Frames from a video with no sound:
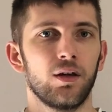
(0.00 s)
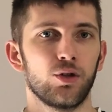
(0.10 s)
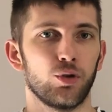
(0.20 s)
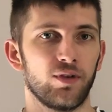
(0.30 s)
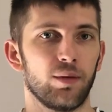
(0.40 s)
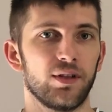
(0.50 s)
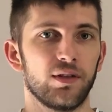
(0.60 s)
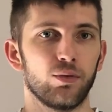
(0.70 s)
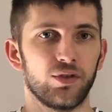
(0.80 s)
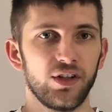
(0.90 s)
Je vais
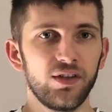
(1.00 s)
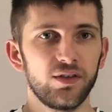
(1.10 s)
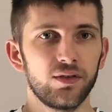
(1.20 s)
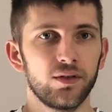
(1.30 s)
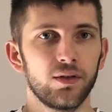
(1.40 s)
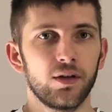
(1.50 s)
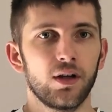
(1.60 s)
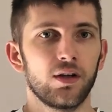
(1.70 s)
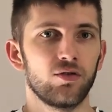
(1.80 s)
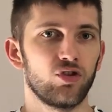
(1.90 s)
abaisser le 6.
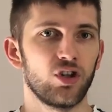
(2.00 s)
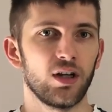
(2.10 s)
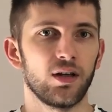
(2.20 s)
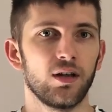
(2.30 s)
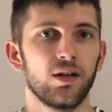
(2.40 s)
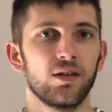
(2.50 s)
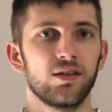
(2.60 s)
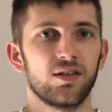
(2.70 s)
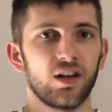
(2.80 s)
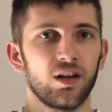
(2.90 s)
J'ai
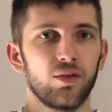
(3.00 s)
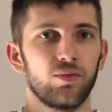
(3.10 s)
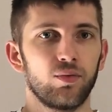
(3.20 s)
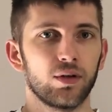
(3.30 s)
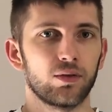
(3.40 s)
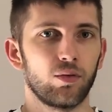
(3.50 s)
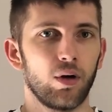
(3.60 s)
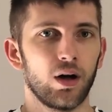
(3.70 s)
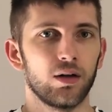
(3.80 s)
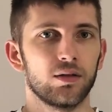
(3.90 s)
5 fois
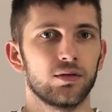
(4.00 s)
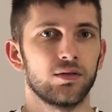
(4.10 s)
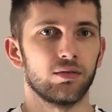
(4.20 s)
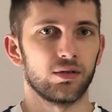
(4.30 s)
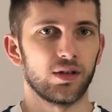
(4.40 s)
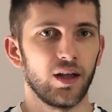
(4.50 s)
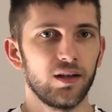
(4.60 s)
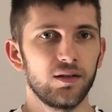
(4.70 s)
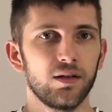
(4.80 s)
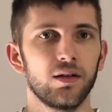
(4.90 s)
3 dans
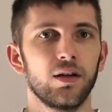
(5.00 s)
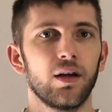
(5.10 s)
16